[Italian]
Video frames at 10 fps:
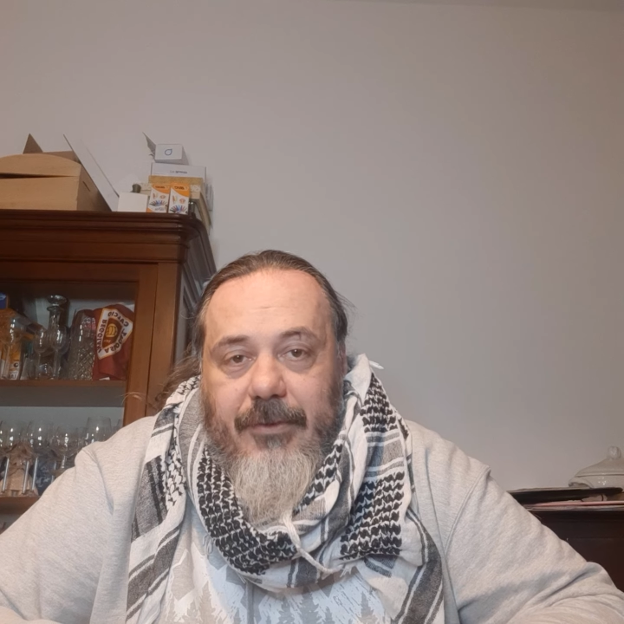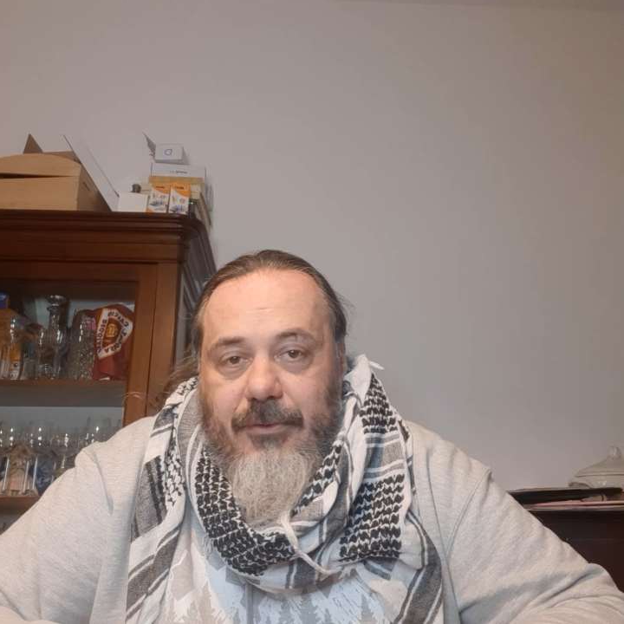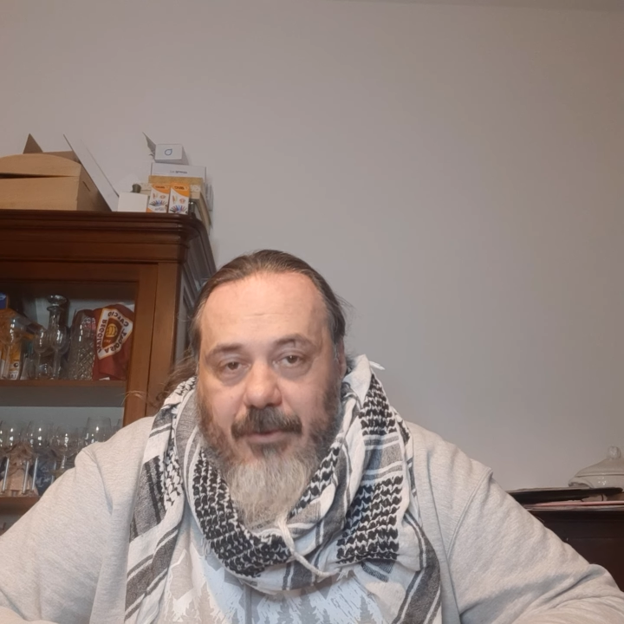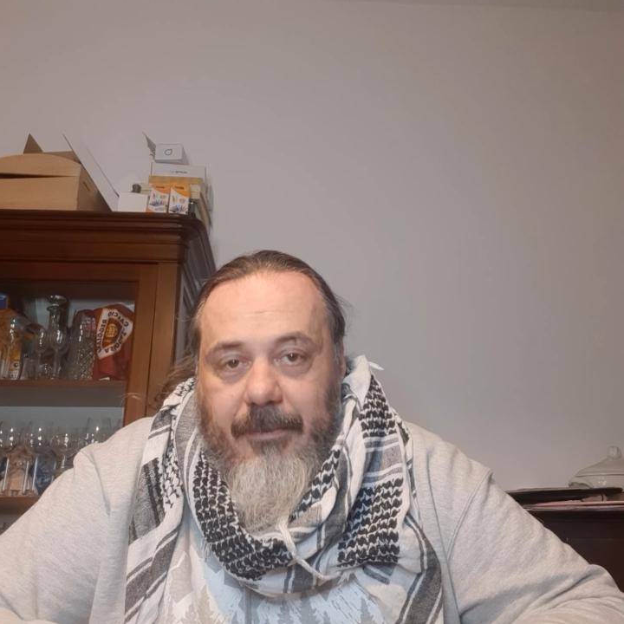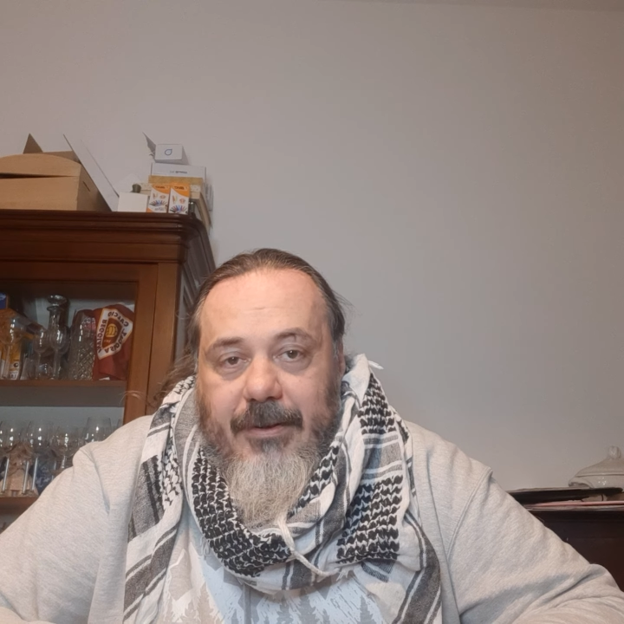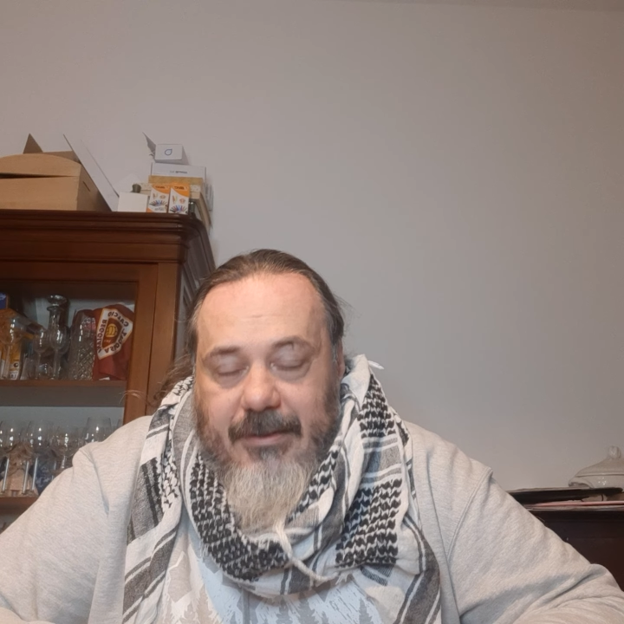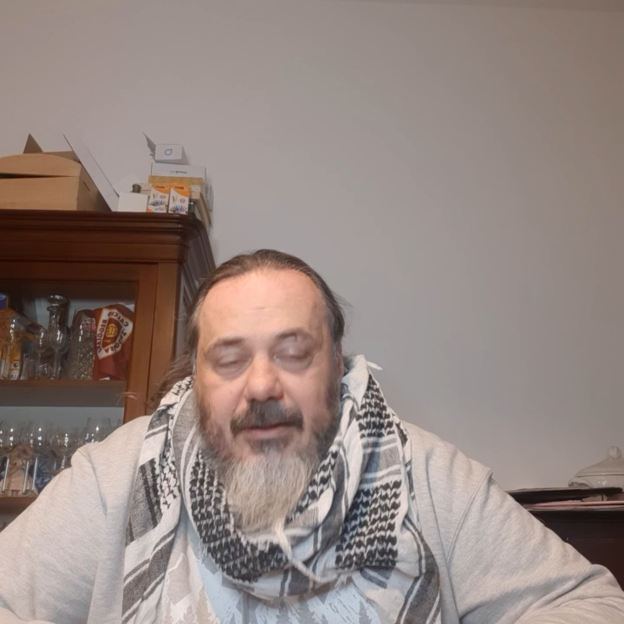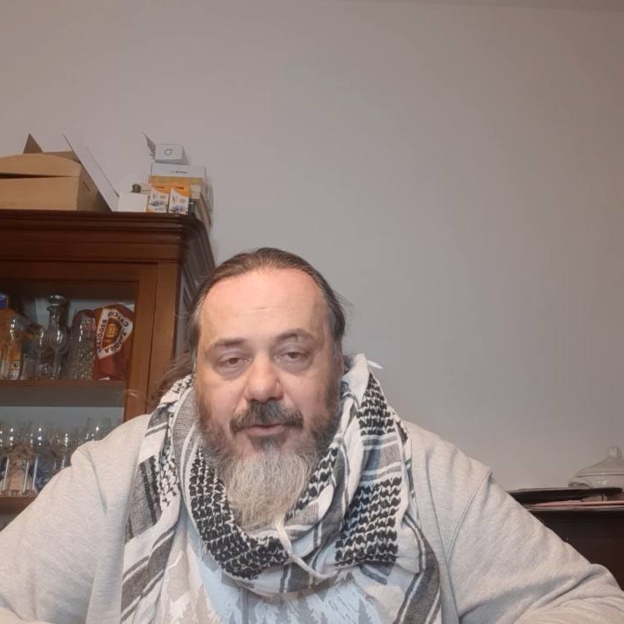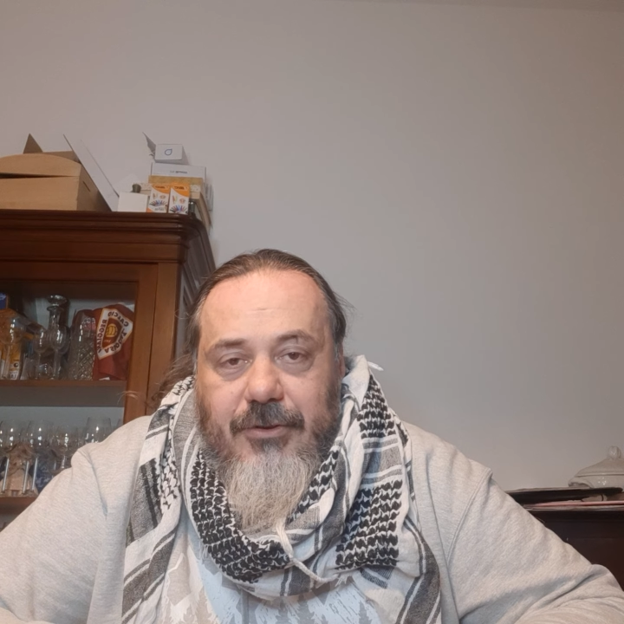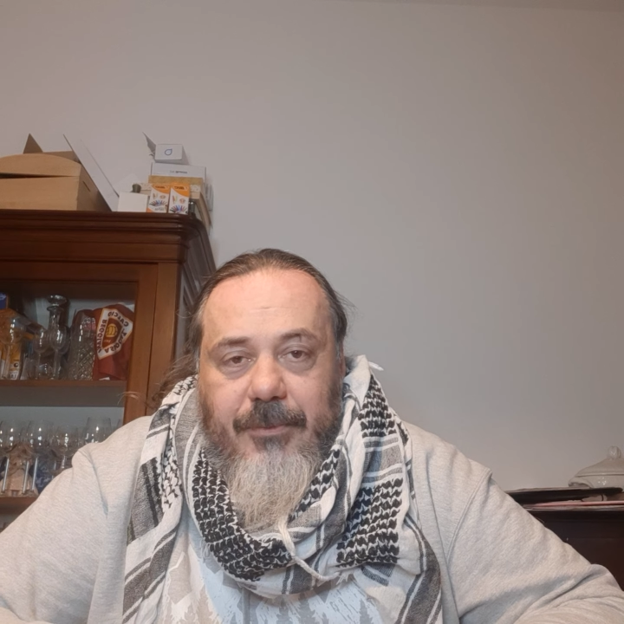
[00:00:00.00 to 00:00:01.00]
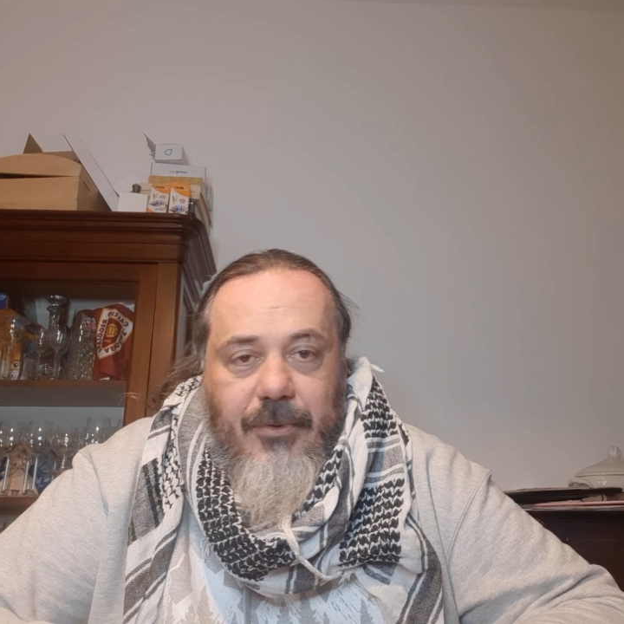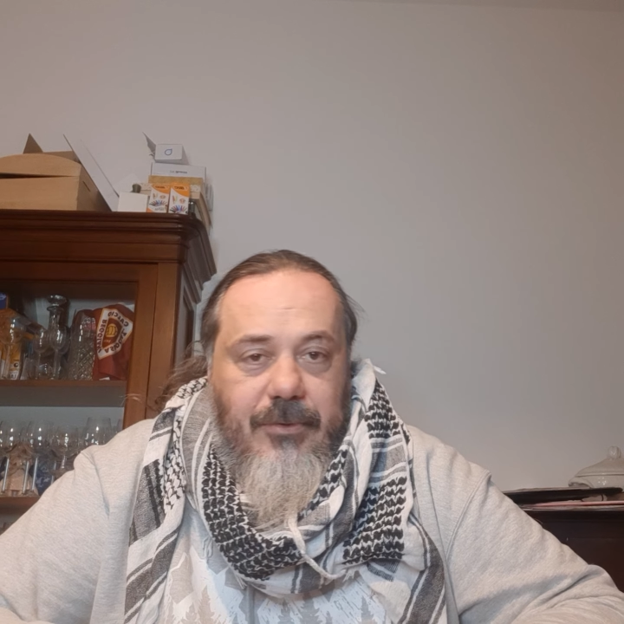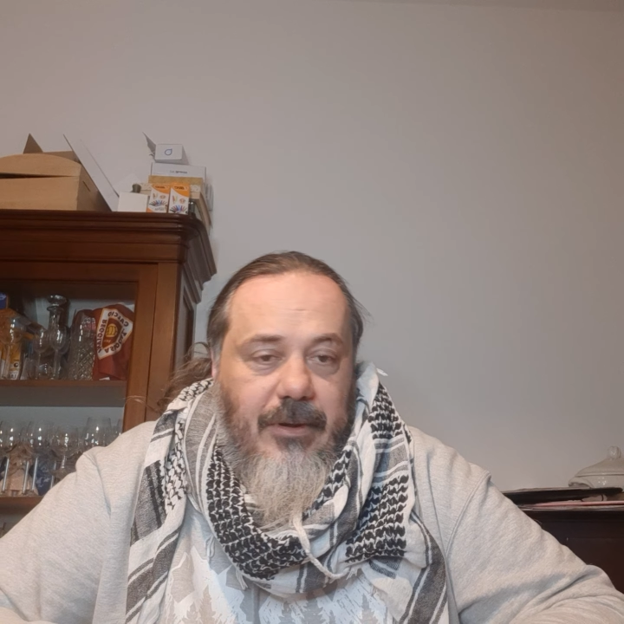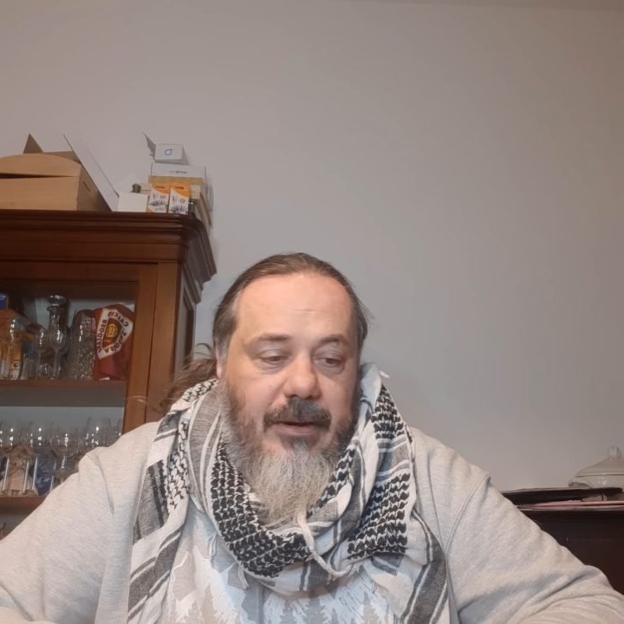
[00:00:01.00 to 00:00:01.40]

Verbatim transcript: visto una partita così brutta,